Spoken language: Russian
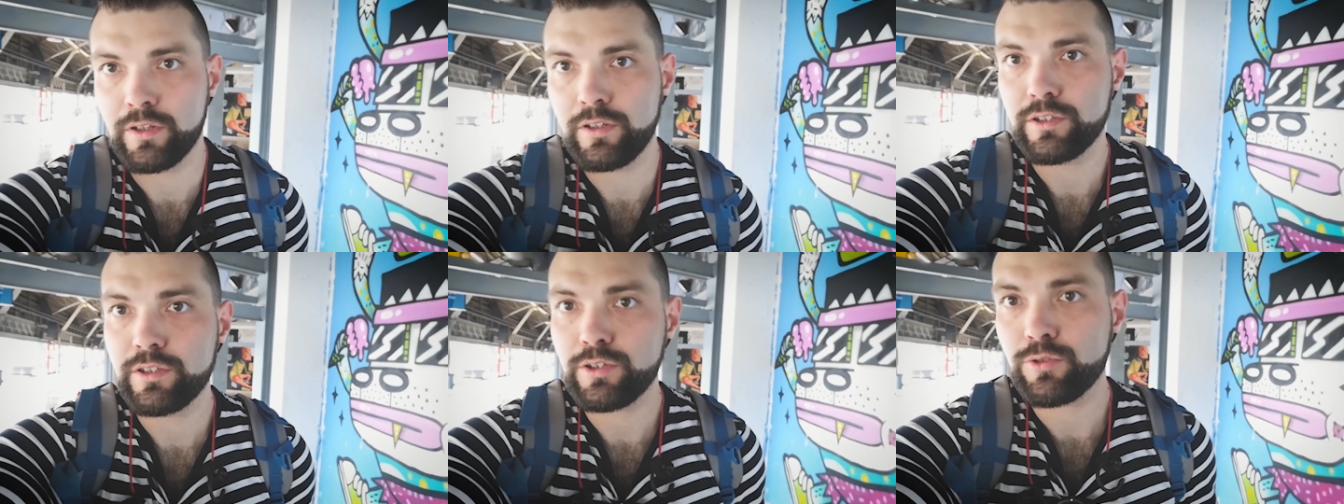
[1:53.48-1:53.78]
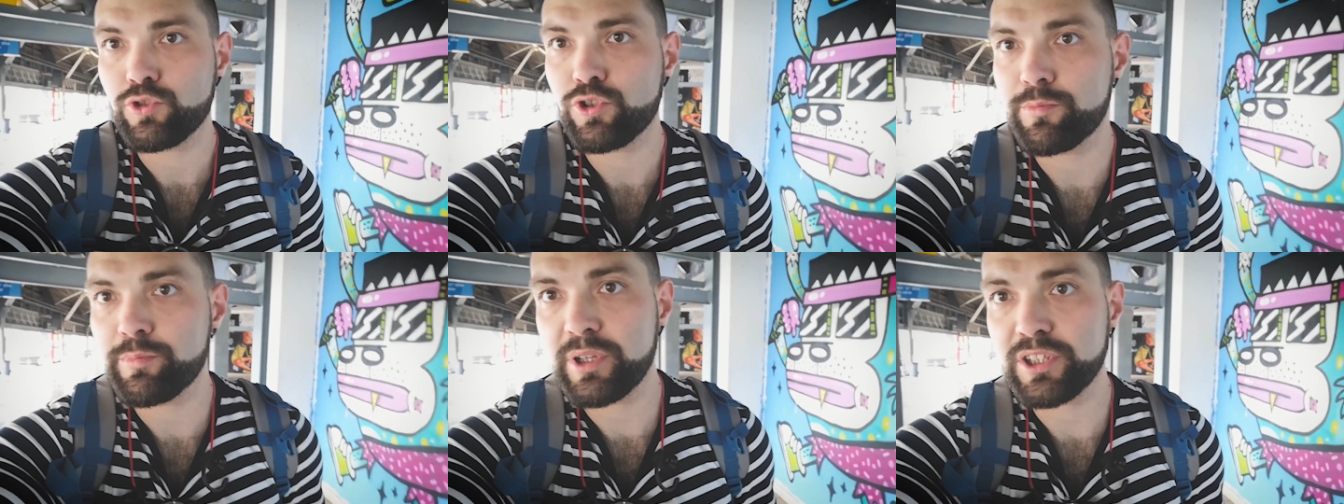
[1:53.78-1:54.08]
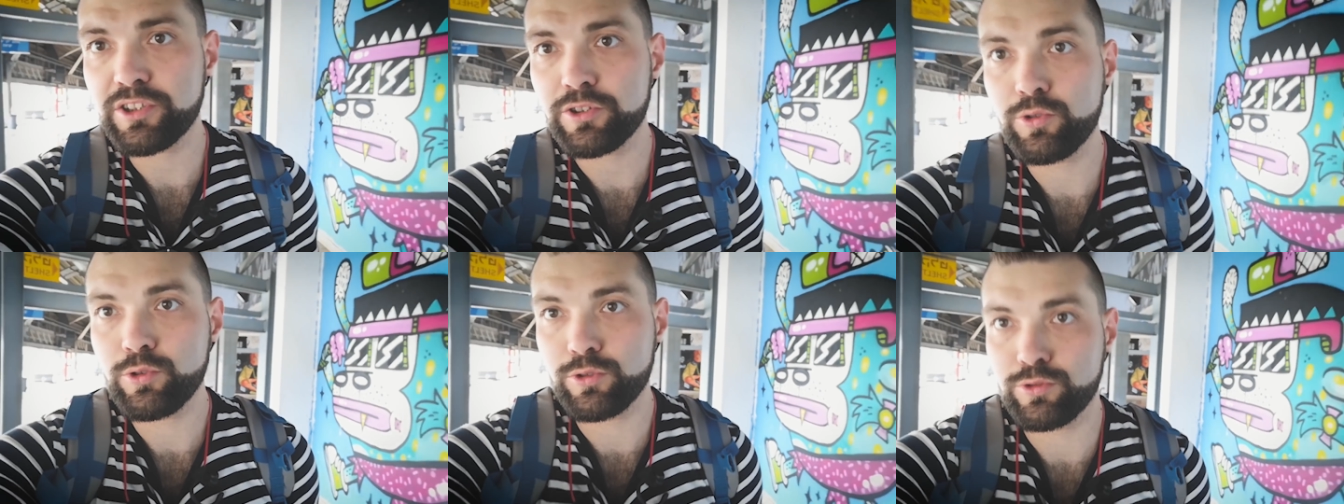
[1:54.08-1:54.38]
Я уже
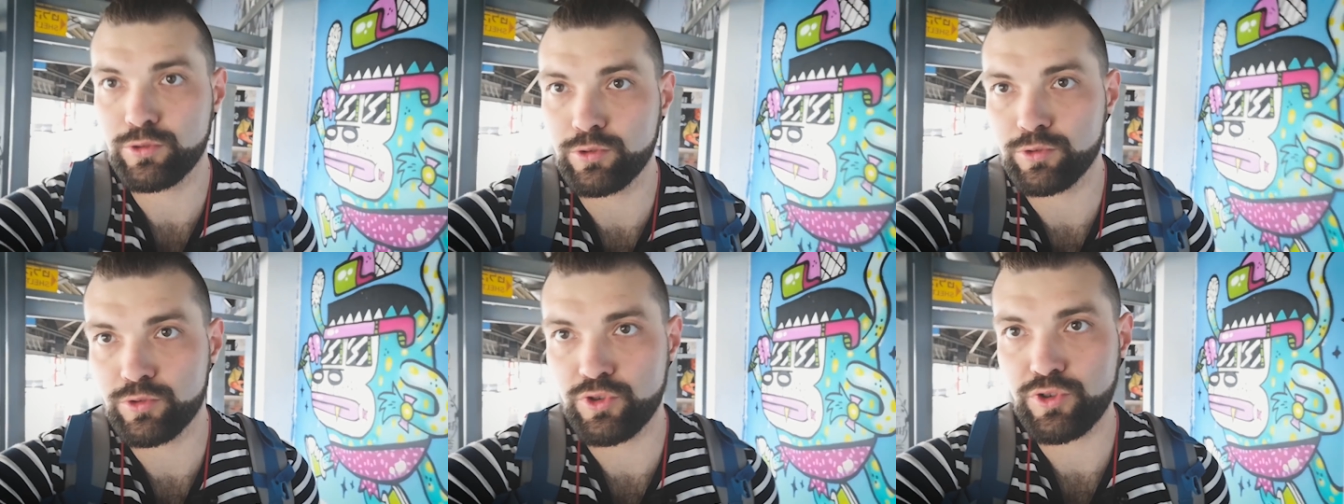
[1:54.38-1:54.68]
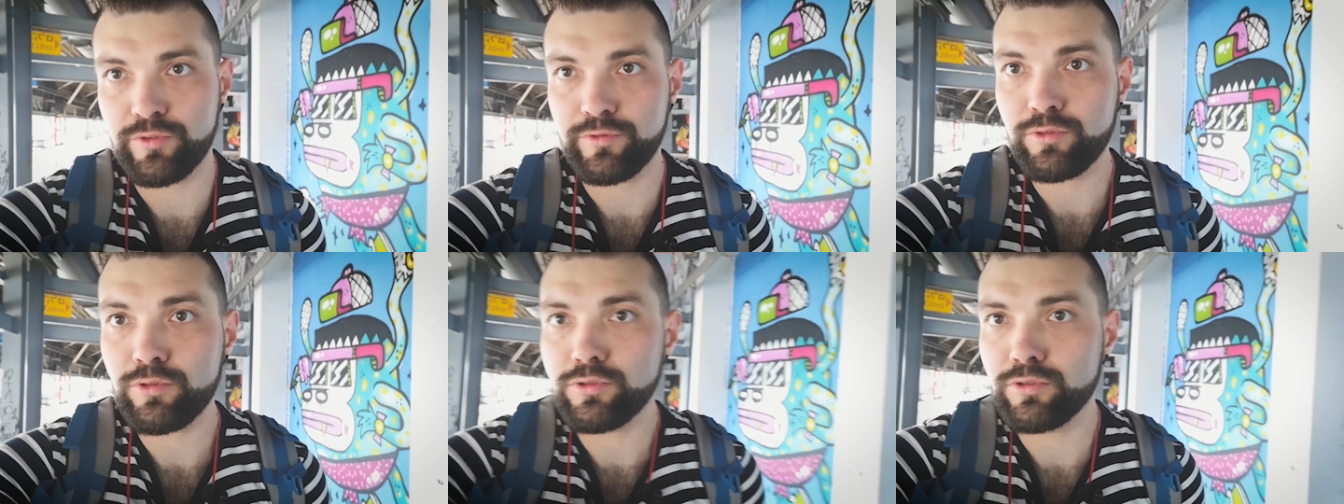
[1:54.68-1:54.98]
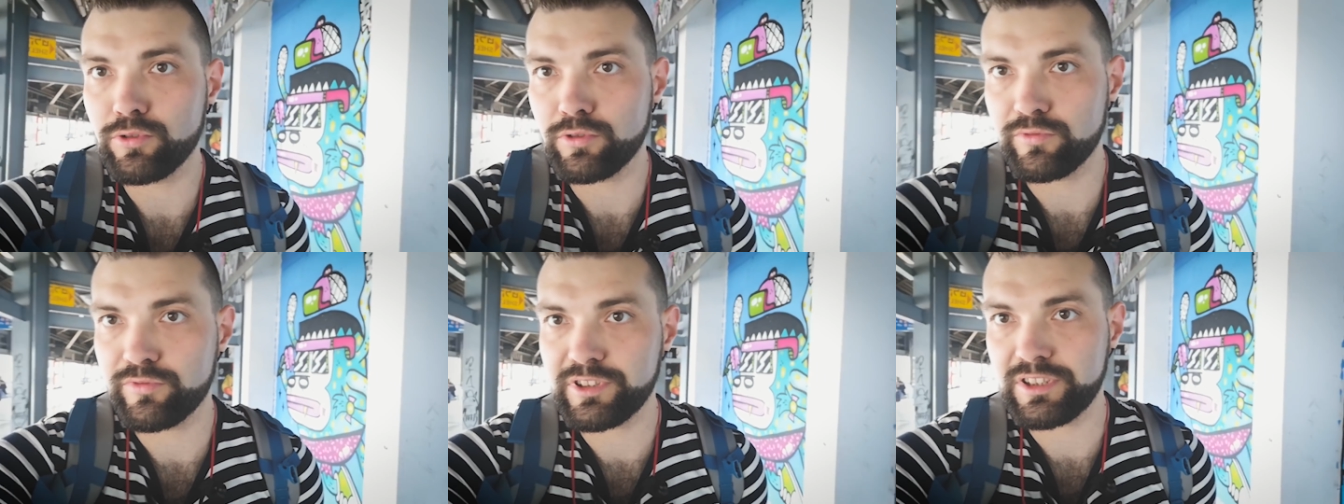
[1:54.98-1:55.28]
пятый год тут живу,
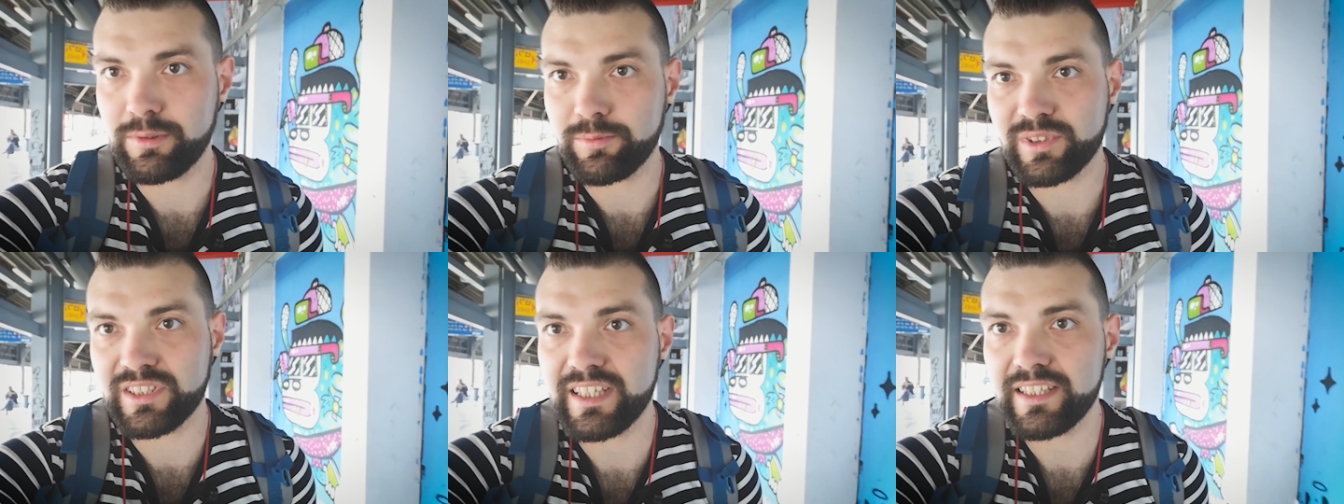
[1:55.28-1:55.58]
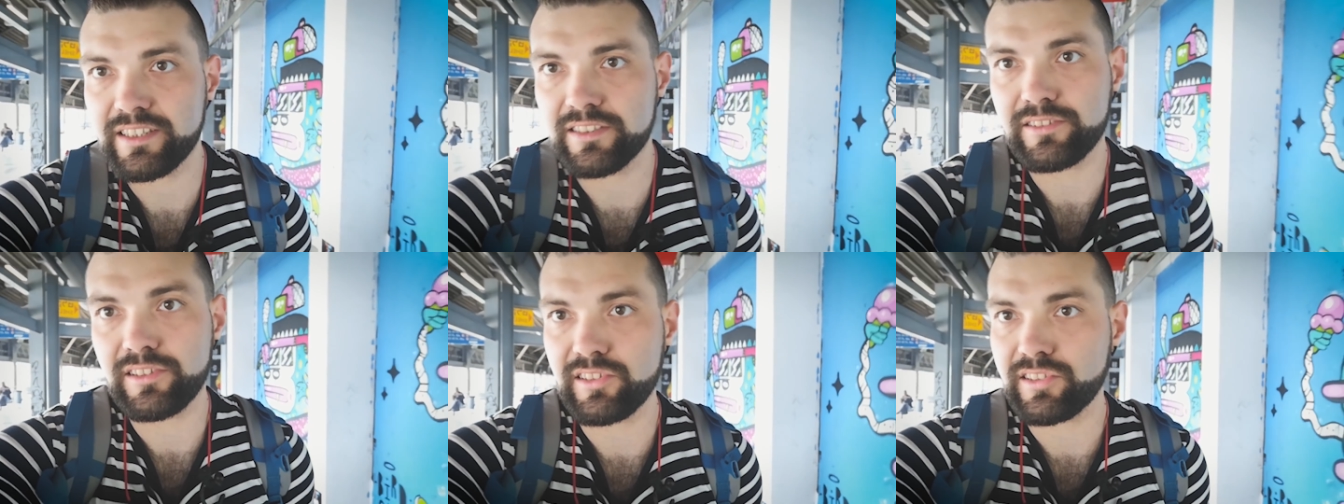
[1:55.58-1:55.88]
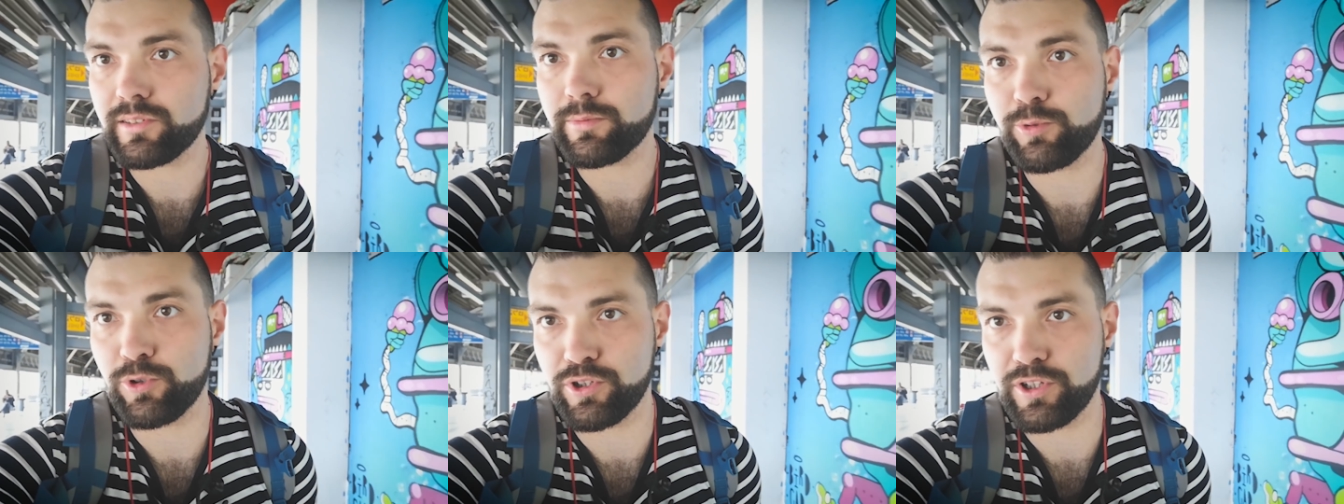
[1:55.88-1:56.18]
но в этом здании до сих
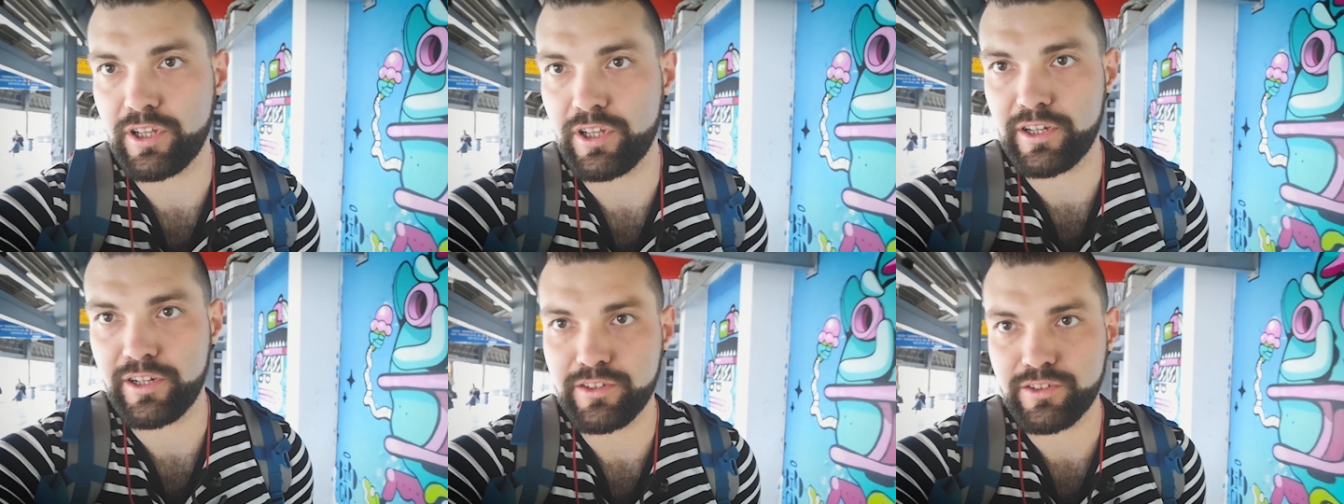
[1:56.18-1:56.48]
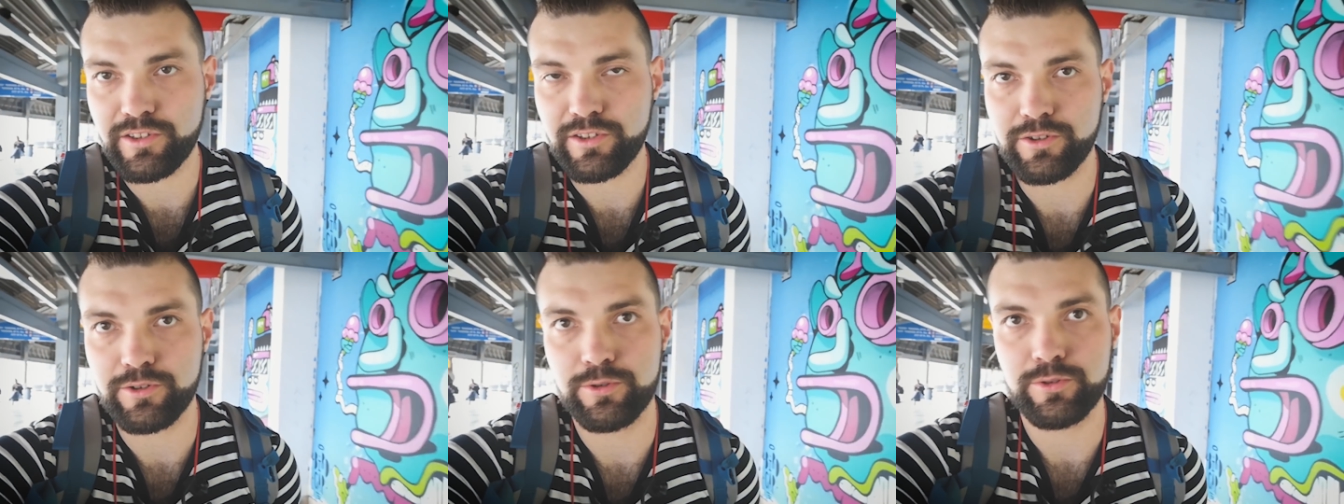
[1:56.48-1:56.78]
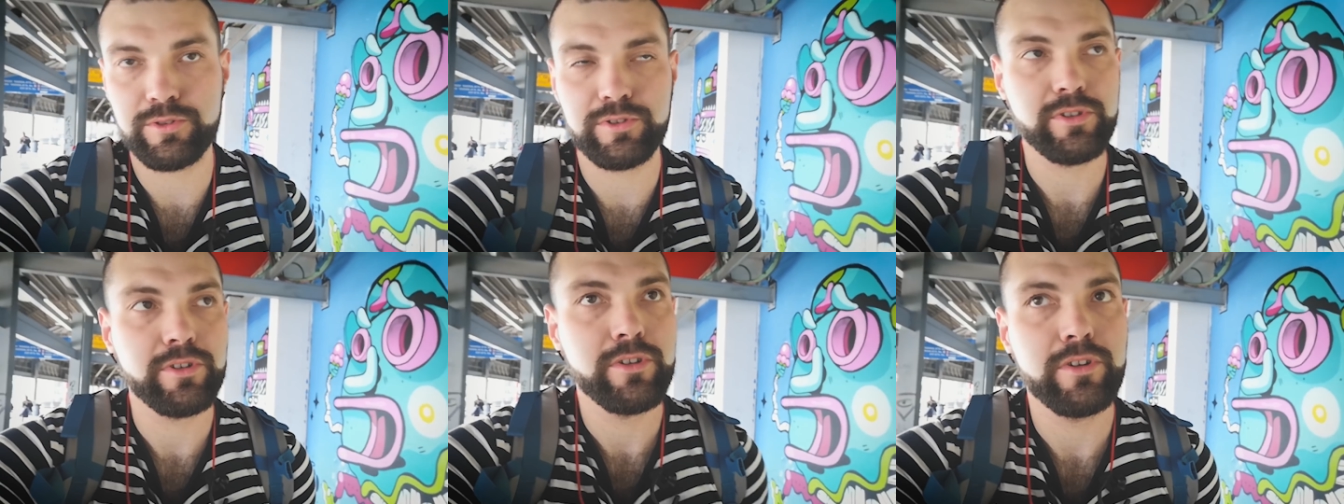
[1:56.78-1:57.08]
пор не
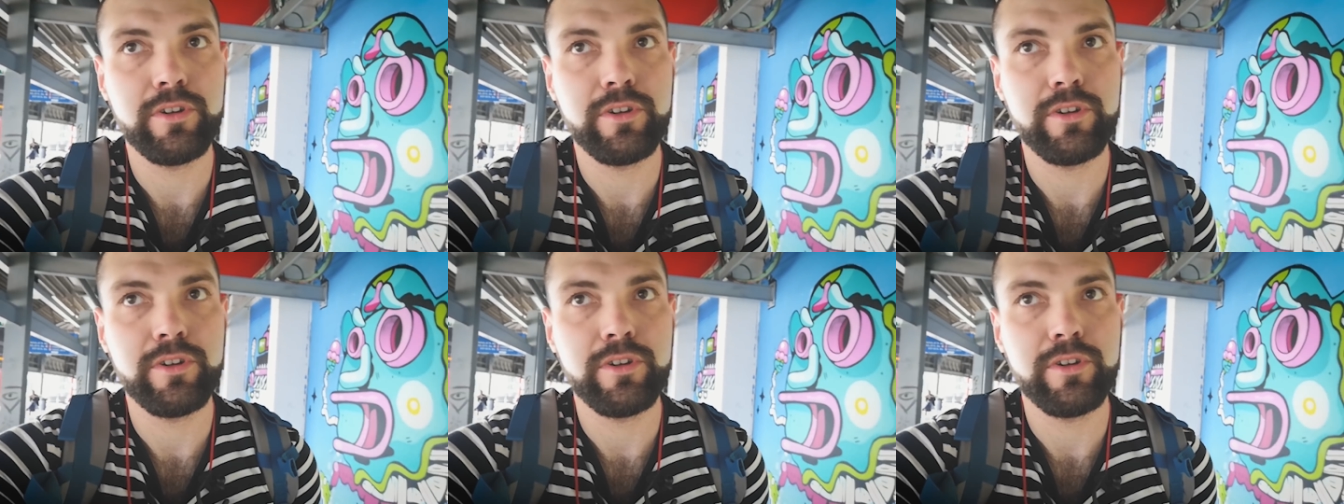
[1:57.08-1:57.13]
ориентируюсь.